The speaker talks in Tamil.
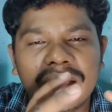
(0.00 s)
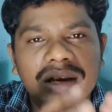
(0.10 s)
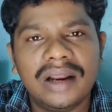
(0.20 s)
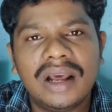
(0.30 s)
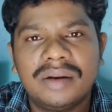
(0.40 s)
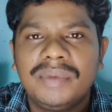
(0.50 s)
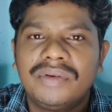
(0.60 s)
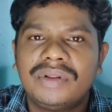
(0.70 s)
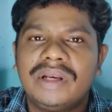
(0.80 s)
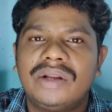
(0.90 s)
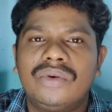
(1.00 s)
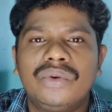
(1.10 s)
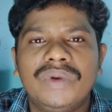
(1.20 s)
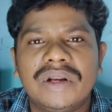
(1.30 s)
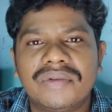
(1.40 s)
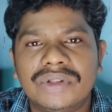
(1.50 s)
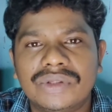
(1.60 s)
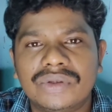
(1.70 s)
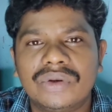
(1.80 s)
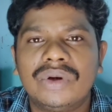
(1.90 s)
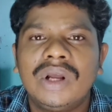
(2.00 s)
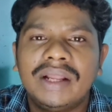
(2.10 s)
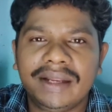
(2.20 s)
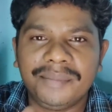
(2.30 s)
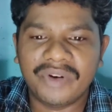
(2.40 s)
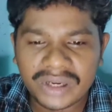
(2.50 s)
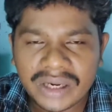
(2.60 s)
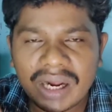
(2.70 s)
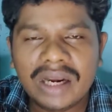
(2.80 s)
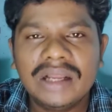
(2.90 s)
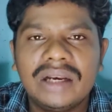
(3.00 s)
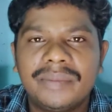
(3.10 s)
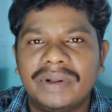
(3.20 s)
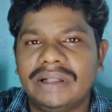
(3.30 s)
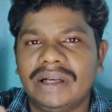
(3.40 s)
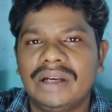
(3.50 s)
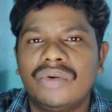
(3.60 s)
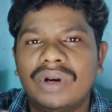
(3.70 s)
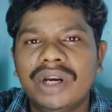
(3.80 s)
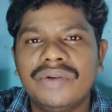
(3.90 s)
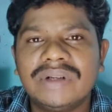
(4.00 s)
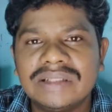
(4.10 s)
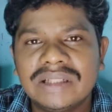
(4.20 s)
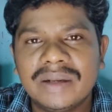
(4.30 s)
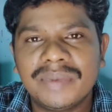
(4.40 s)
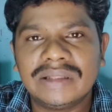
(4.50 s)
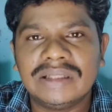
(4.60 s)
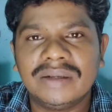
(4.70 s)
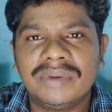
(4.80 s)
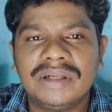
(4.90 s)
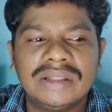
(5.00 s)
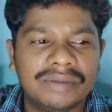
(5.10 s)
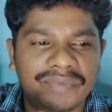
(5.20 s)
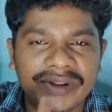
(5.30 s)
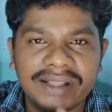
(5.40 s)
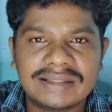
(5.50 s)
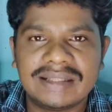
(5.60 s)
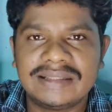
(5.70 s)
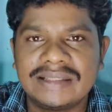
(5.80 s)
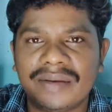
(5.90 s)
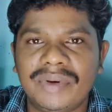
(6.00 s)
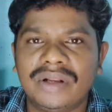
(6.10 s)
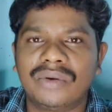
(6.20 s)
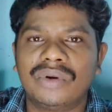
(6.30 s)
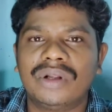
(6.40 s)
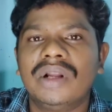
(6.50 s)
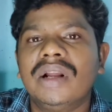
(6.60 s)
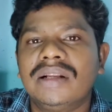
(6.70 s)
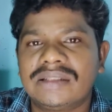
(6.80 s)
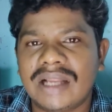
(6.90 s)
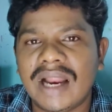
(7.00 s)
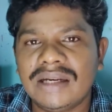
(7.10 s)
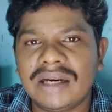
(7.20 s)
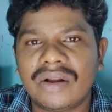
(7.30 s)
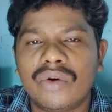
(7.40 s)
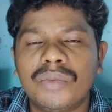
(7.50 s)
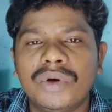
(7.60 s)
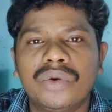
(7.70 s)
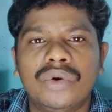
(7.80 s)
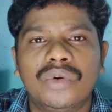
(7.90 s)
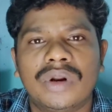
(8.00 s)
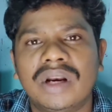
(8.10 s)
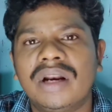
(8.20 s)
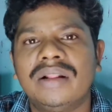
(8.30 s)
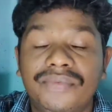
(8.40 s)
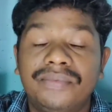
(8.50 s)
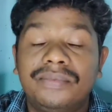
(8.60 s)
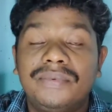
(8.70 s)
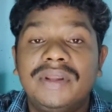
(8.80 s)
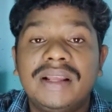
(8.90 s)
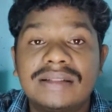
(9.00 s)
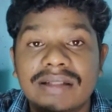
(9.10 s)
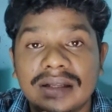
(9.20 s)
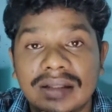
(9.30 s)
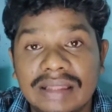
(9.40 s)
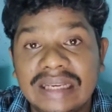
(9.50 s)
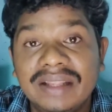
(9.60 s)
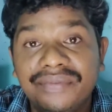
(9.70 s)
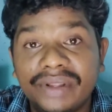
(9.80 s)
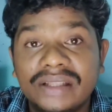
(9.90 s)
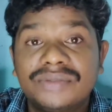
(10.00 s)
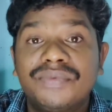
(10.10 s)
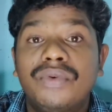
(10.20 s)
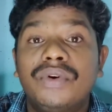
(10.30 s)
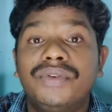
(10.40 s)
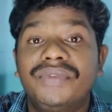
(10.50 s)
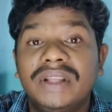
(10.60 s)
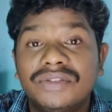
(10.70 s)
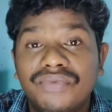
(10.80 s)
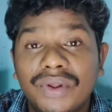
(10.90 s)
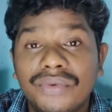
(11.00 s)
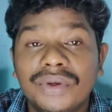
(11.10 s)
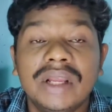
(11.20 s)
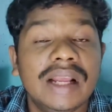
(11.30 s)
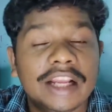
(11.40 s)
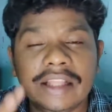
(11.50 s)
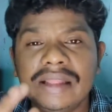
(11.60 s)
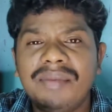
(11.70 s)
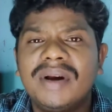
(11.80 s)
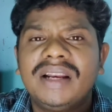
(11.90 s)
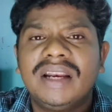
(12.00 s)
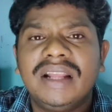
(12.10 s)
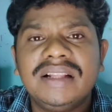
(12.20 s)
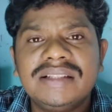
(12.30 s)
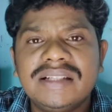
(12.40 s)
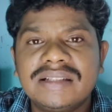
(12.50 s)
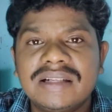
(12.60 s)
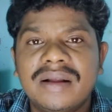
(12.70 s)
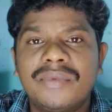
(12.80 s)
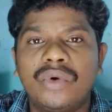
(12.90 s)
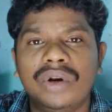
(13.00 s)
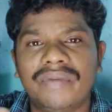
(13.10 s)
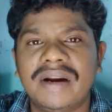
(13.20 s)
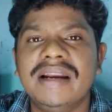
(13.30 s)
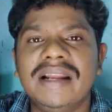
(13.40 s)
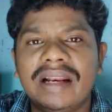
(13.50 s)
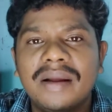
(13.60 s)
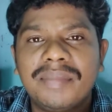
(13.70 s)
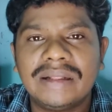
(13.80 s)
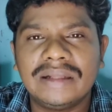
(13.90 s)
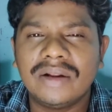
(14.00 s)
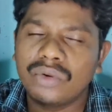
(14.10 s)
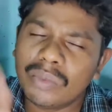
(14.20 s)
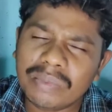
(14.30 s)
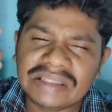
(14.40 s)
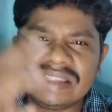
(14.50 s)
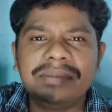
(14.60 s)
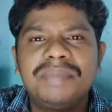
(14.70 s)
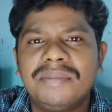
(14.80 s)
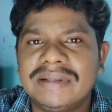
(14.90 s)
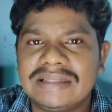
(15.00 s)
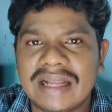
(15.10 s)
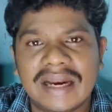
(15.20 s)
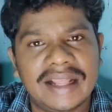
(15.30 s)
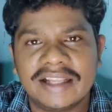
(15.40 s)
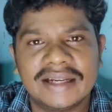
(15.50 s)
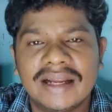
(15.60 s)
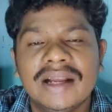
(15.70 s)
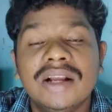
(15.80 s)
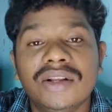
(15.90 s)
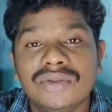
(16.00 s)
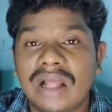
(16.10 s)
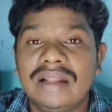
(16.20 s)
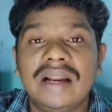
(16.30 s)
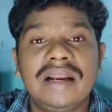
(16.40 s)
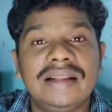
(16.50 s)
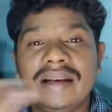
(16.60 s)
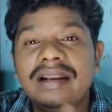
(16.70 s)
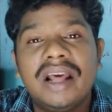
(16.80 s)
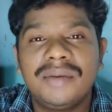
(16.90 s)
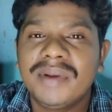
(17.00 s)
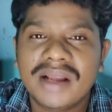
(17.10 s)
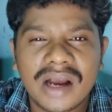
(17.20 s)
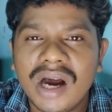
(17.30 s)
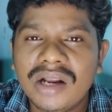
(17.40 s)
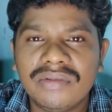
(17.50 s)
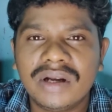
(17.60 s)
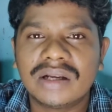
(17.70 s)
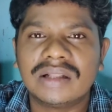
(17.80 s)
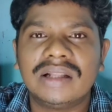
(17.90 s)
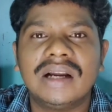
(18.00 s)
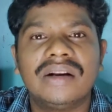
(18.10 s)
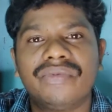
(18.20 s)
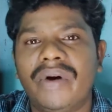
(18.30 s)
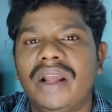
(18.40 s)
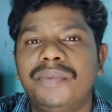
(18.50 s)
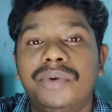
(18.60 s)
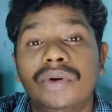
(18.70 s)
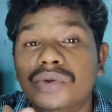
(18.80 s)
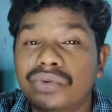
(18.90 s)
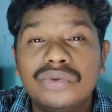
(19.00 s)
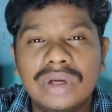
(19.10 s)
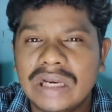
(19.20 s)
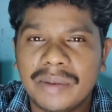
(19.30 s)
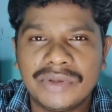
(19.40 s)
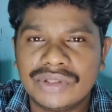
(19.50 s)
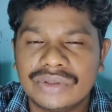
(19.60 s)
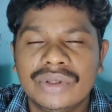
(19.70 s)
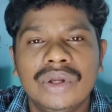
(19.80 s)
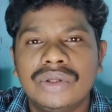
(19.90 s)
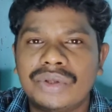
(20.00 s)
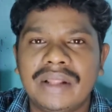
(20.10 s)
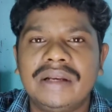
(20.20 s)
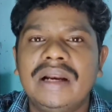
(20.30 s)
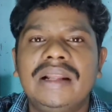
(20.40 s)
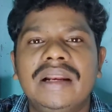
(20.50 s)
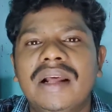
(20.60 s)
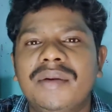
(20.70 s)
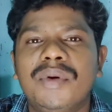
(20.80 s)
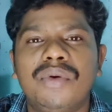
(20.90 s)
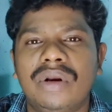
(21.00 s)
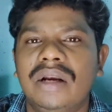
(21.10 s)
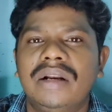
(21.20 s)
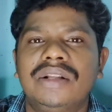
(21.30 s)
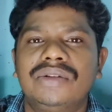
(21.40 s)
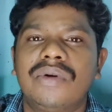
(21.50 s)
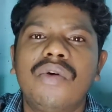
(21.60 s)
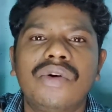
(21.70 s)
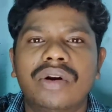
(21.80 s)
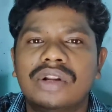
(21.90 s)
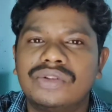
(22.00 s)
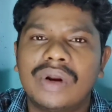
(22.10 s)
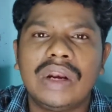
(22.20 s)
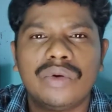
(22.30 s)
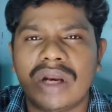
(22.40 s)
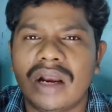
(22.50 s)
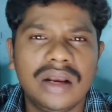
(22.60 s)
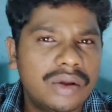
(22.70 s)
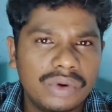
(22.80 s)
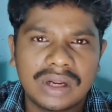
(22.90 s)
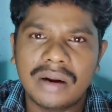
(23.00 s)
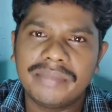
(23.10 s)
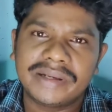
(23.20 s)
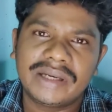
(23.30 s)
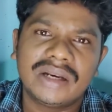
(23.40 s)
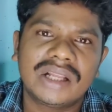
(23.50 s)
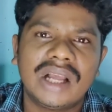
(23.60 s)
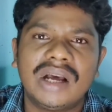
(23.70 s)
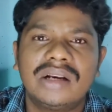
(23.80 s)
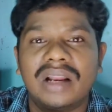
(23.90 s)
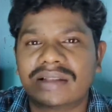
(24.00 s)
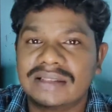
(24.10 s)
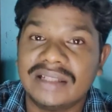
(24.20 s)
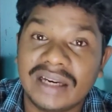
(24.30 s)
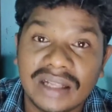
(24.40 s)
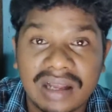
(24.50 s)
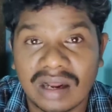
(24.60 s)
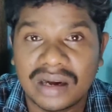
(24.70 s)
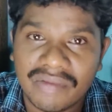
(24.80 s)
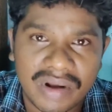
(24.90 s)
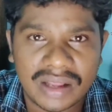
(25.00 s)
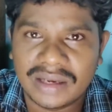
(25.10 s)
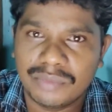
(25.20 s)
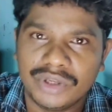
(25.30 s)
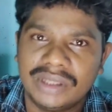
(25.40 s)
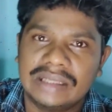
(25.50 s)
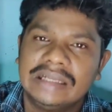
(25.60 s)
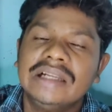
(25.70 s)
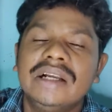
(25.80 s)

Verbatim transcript: எல்லாருமே வந்து இன்றைக்கி டூ வீலர் வச்சுருக்கோம் இப்போ வருங்காலங்களில் பார்த்தீங்கன்னா இன்னும் ஒரு ரெண்டு வருஷத்தில் பார்த்தீங்க அப்படின்னா இந்த பிஎஸ் சிக்ஸ் அப்படிங்கிற ஒரு ஸ்டாண்டர்டை கவர்மெண்ட் கொண்டு போகிறனால ஃபிஎஸ்ஸு த்ரீ ஃபிஎஸ் ஃபோரு ஃபிஎஸ் ஃபைவ் இந்த மாதிரியான இன்ஜின்ஸ்லாம் கொண்ட வண்டிகள்லாம் பார்த்திங்கன்னா ரொம்ப சீப் அண்ட் பெஸ்ட்டாக கிடைக்குங்க ஸோ அதனால் எல்லாருமே கார் வாங்குறதுக்கான வாய்ப்புகளும் சூழல் அமைஞ்சிடும் ஸோ அதனால் எல்லாருமே ஒரு ரெண்டு லட்ச ரூபா ஒன்றரை லட்ச ரூபா இல்லை ஒரு நல்ல ஒரு காம்பேக்டான கார் லக்ஸரியான கார்லாம் வாங்கிட முடியுங்க